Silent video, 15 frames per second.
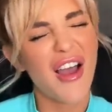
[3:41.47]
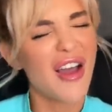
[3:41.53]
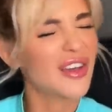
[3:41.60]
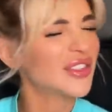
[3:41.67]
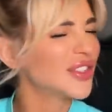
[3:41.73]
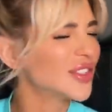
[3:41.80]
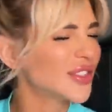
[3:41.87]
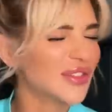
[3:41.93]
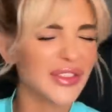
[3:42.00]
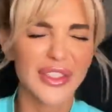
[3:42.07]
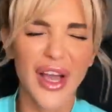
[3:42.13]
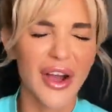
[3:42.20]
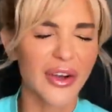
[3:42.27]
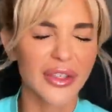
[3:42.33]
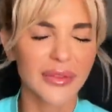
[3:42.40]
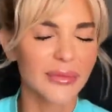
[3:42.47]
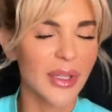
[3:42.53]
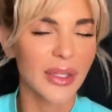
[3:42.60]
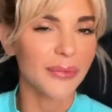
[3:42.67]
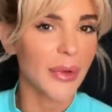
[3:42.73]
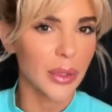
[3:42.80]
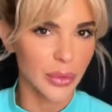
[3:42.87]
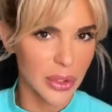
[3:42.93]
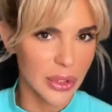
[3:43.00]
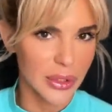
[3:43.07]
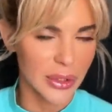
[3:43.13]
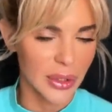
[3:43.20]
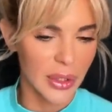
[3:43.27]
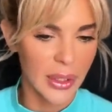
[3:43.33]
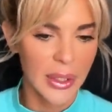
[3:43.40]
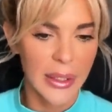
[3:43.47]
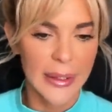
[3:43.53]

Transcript: то есть вот так вот, мне не получится.